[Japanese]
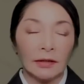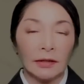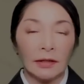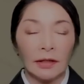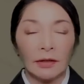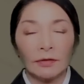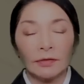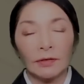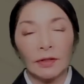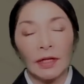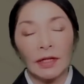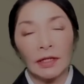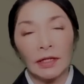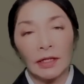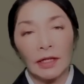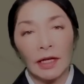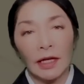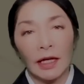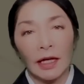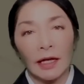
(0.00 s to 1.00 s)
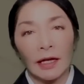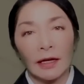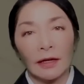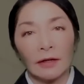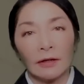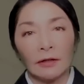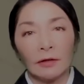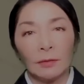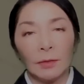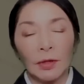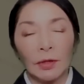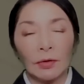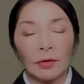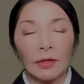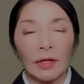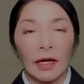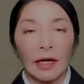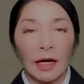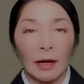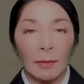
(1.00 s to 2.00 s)
で2人で海を
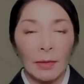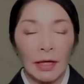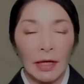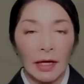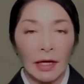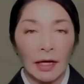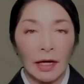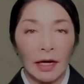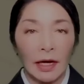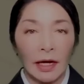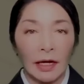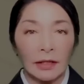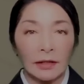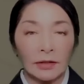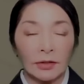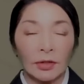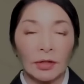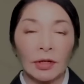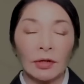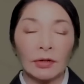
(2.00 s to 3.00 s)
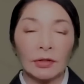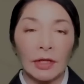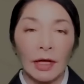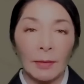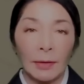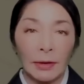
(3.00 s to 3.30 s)
眺めながらそれを食べ